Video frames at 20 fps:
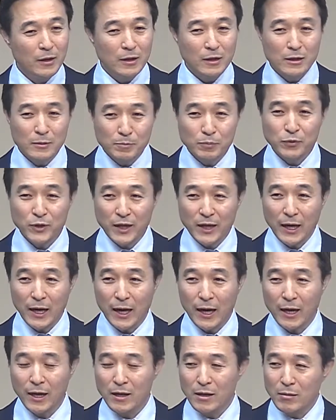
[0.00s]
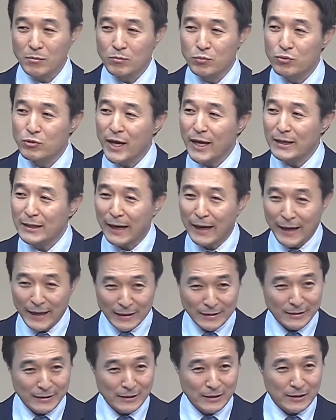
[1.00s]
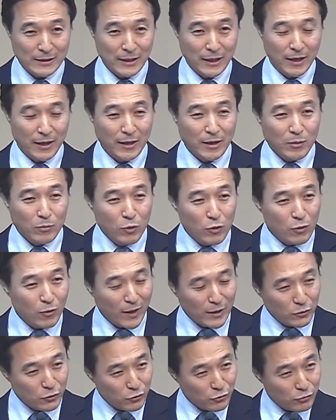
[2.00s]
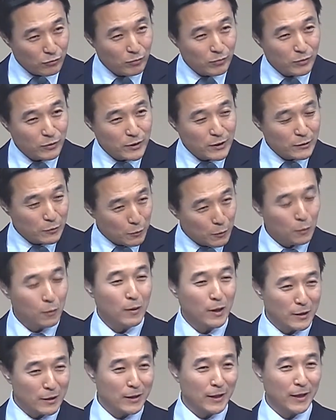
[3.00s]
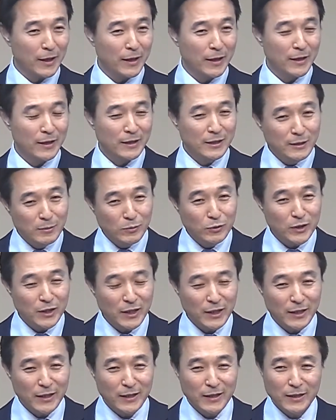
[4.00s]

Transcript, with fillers: 그 뿌리가 물에 닿아 있을 때 물과 충분히 소통할 때 그 물이